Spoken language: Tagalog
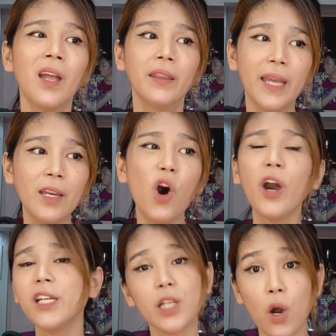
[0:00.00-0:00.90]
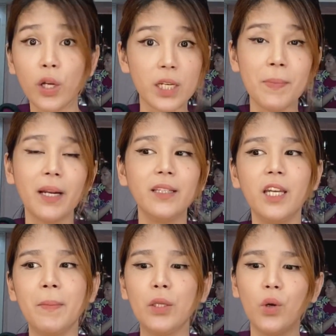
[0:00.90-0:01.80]
Then, okay siya, okay siya, maganda
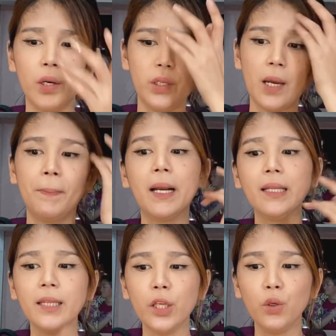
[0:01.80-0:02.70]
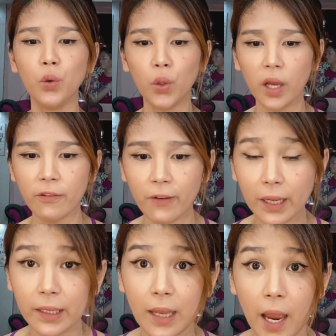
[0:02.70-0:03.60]
naman yung ano niya. Maganda yung
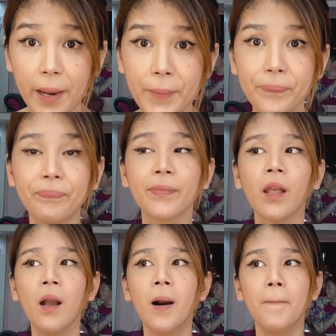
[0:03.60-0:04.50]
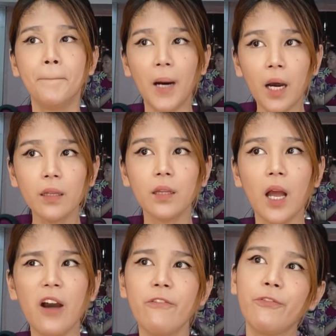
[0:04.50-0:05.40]
effect niya, but
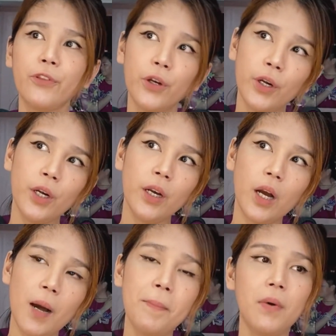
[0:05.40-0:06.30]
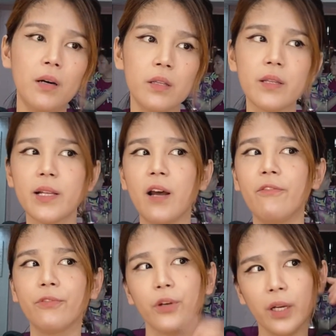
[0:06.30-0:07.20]
after a month,
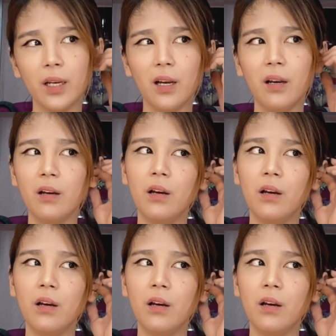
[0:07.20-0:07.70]
after ilang,